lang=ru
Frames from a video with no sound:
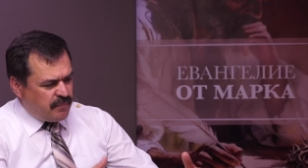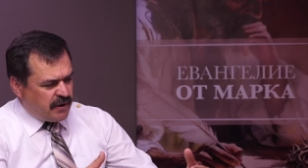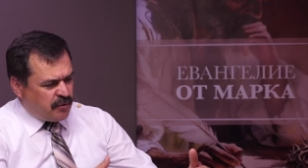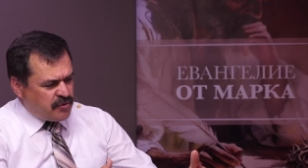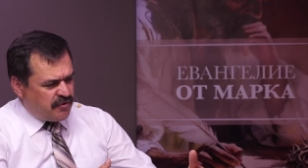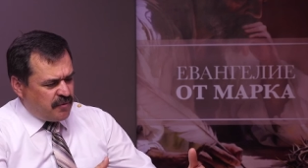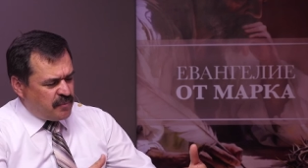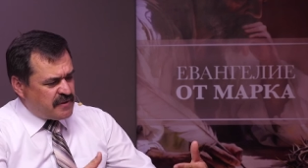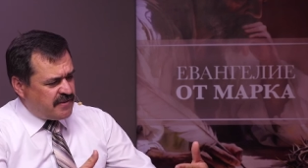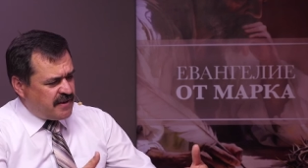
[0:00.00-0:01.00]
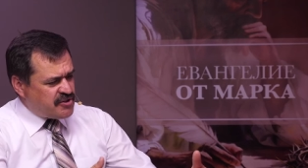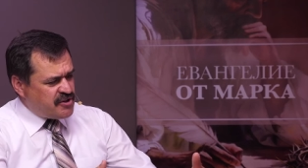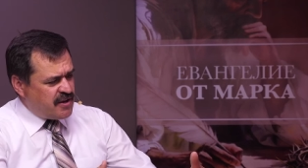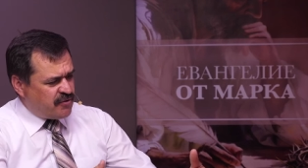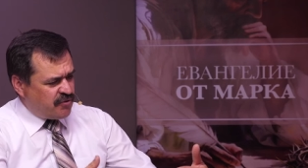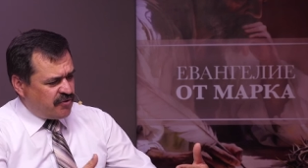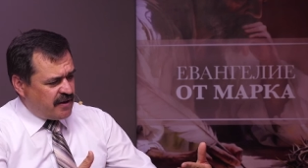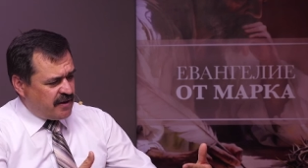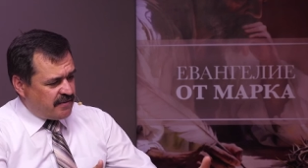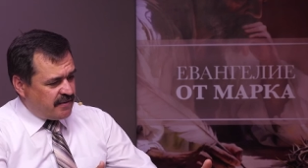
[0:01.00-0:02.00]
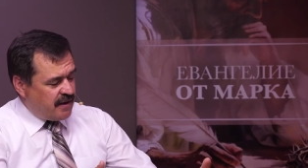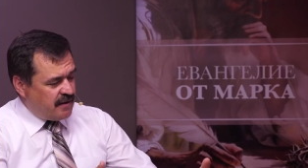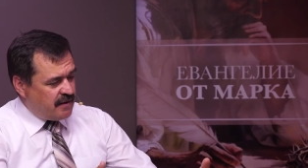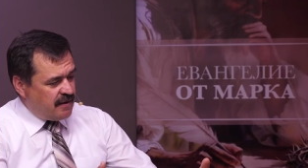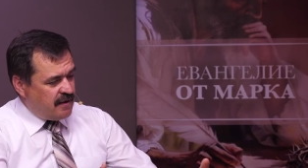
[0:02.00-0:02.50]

пророчество и предостережения Иисуса Христа